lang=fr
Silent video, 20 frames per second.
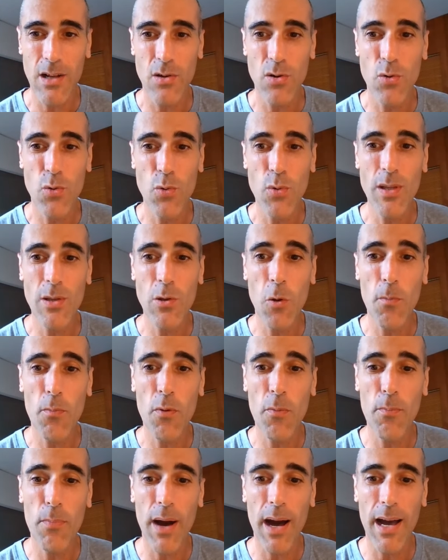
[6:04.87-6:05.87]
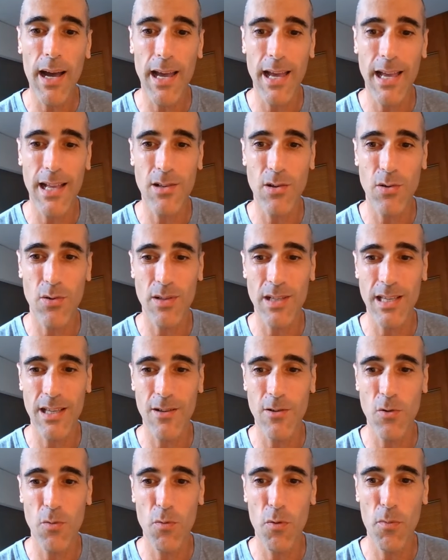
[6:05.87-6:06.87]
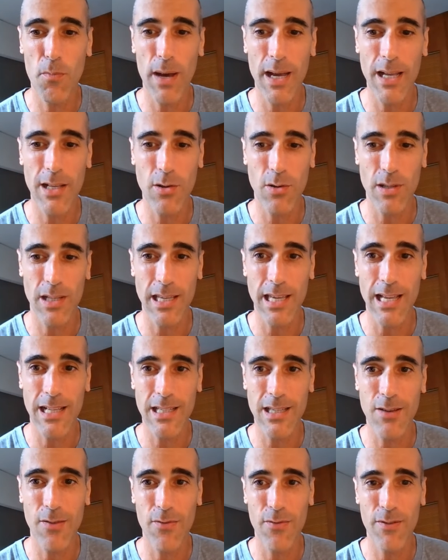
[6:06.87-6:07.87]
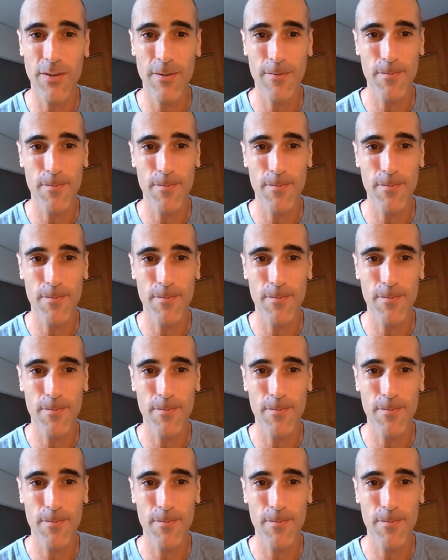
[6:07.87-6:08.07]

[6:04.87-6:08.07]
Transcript: lui, ne peut pas être, ne peut pas être négatif.